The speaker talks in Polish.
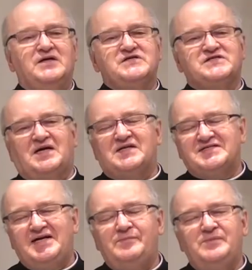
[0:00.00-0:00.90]

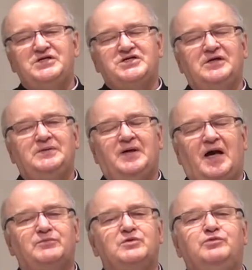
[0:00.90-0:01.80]
zgadzamy się,
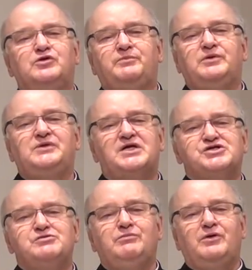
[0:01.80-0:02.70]
aby Bóg był
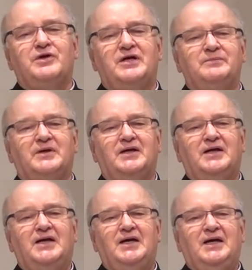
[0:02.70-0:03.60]
naszym Bogiem,
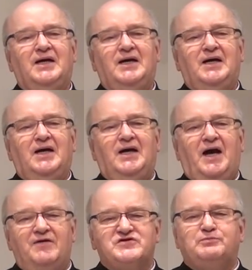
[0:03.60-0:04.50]

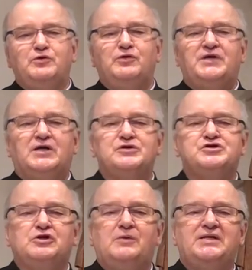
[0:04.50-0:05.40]
a wspólnota
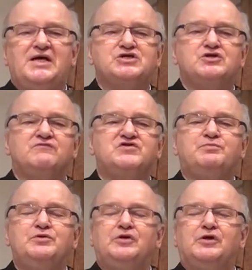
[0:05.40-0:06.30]
Kościoła naszą
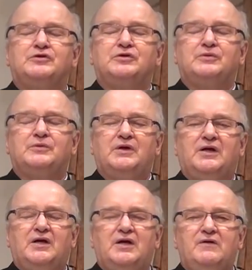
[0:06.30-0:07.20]
wspólnotą,
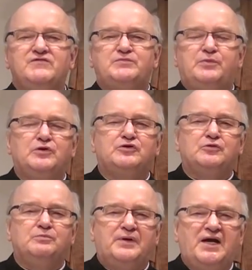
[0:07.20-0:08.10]

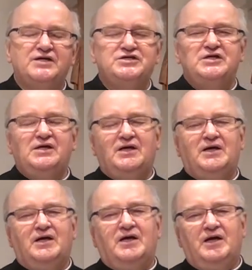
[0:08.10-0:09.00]
wspólnotą braci
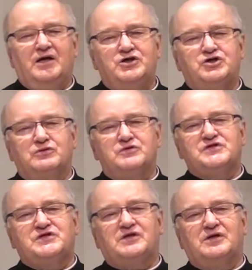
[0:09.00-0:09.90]
i
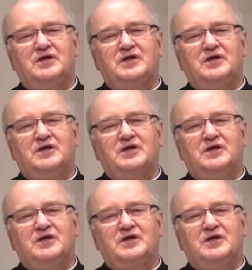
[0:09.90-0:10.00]
sióstr